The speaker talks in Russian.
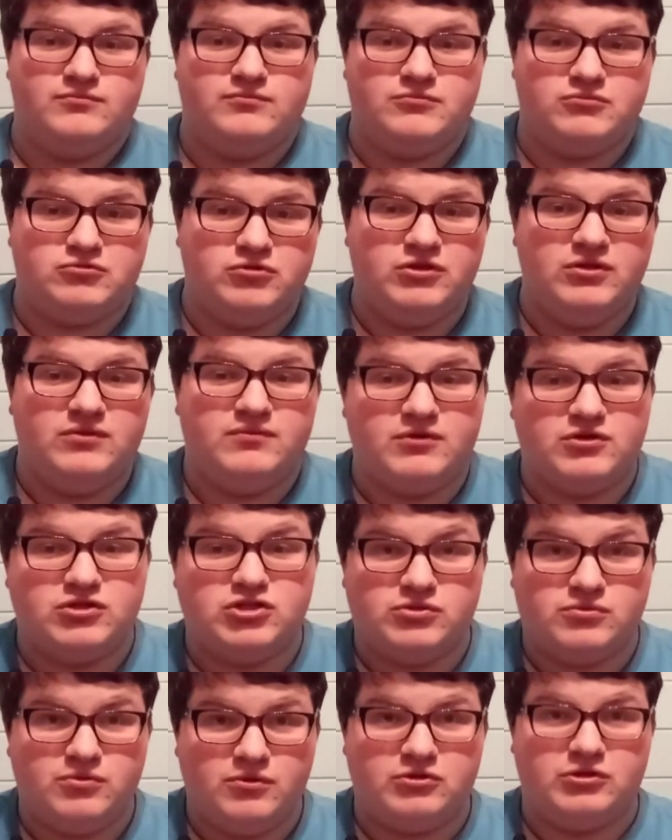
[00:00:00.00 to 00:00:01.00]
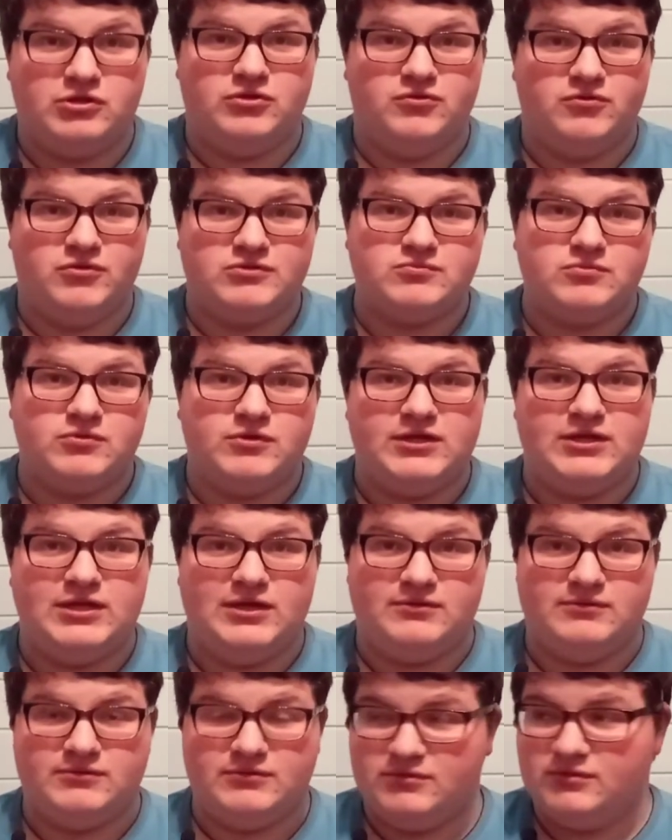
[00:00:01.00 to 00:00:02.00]
сегодня эфир 4 одну восьмой,
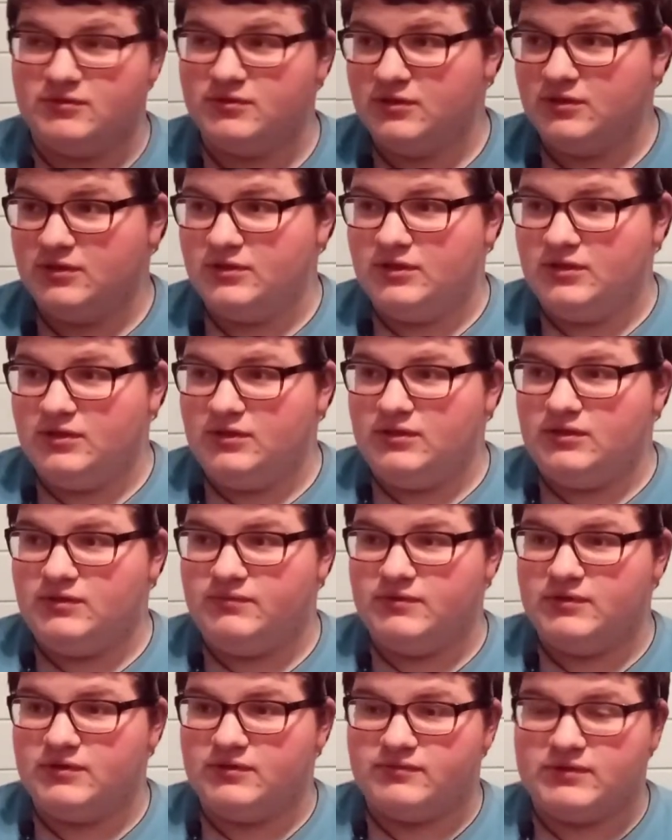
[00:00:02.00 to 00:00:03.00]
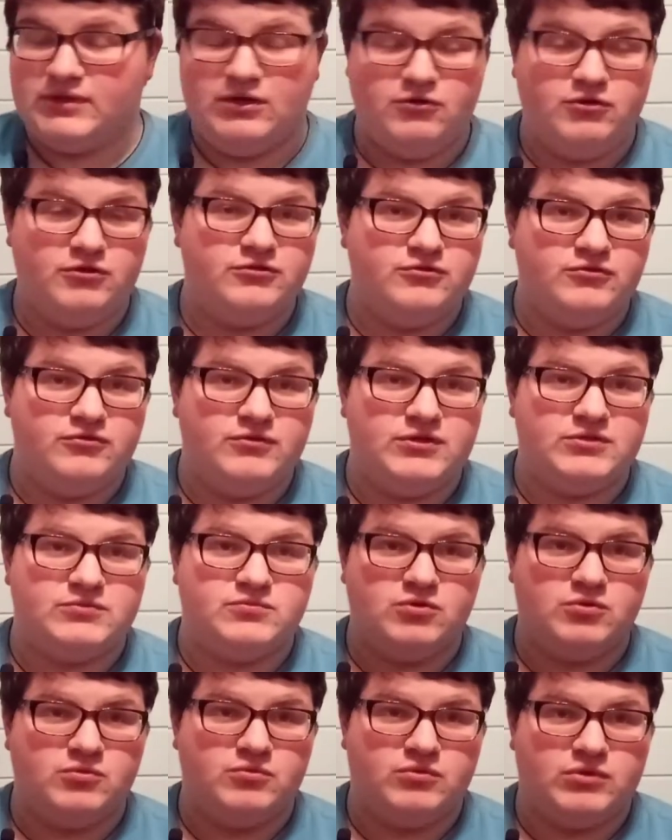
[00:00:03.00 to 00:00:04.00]
и эфир второй одну
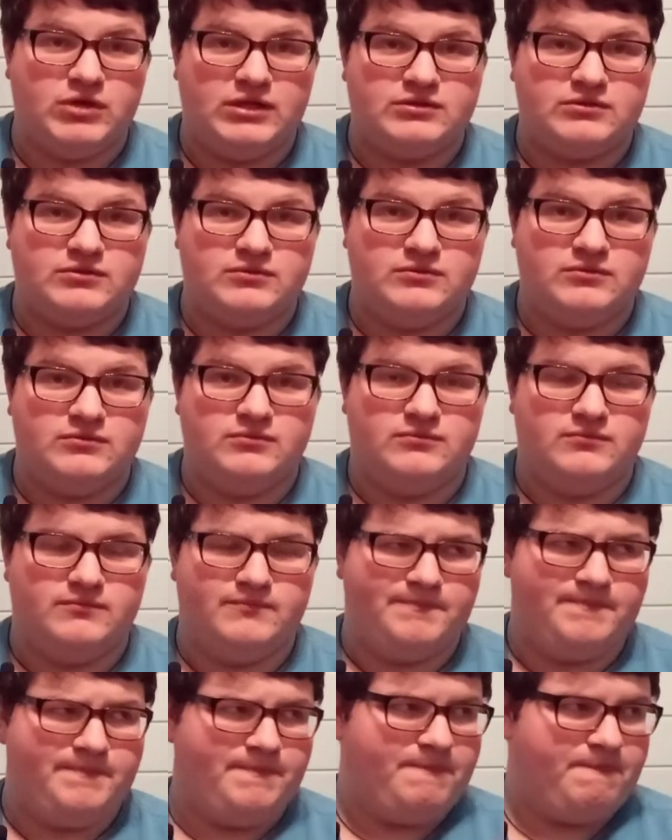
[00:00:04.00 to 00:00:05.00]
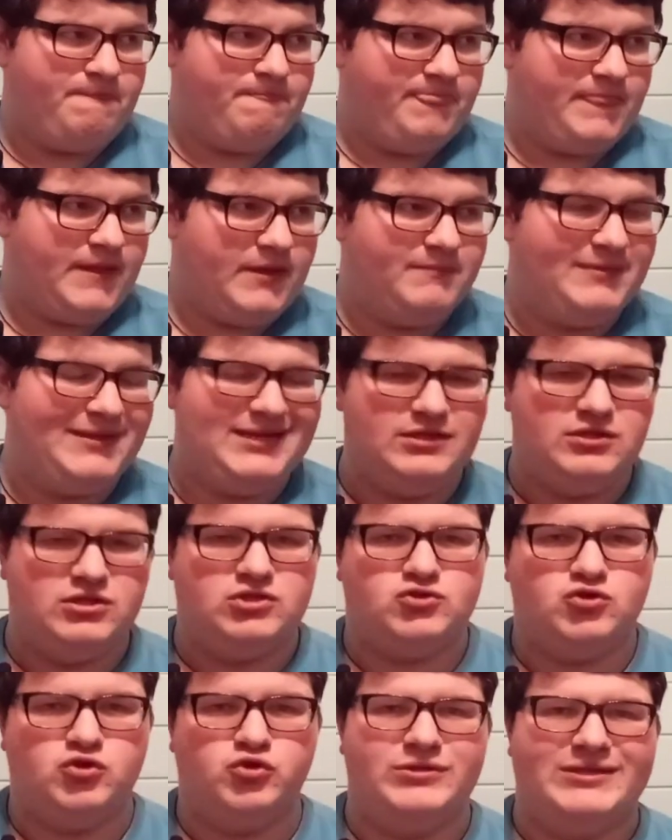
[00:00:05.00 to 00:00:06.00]
восьмой от...
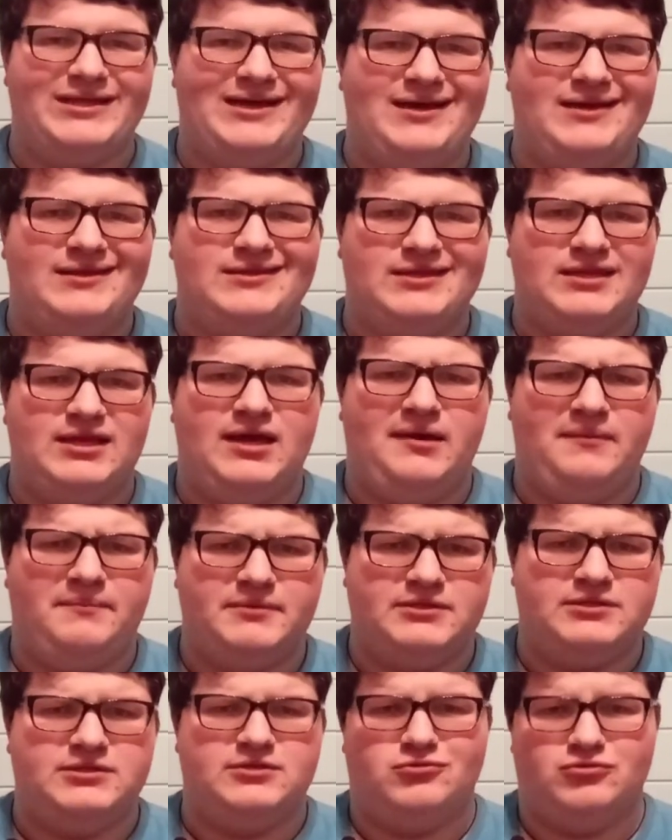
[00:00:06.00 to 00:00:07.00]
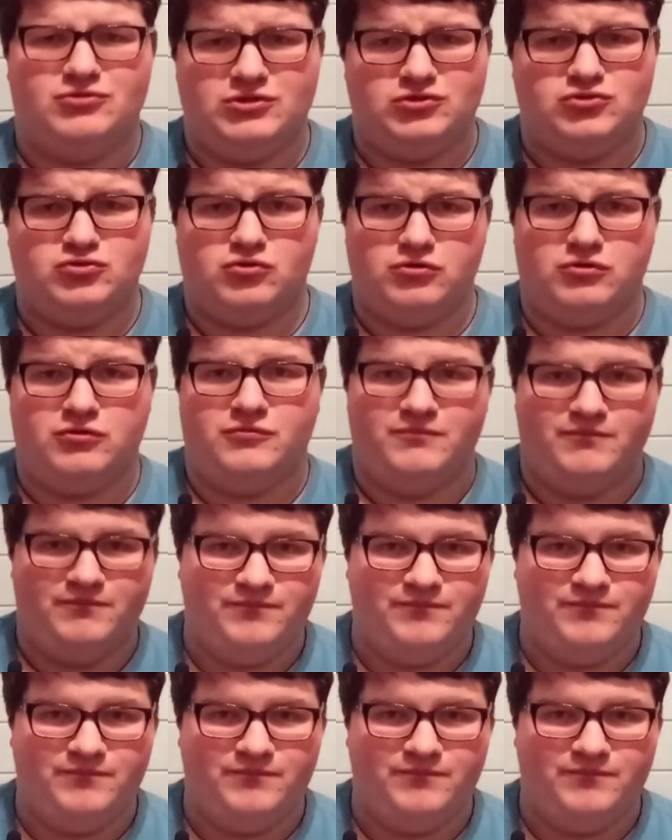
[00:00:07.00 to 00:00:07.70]
перенесен на неопределенный срок.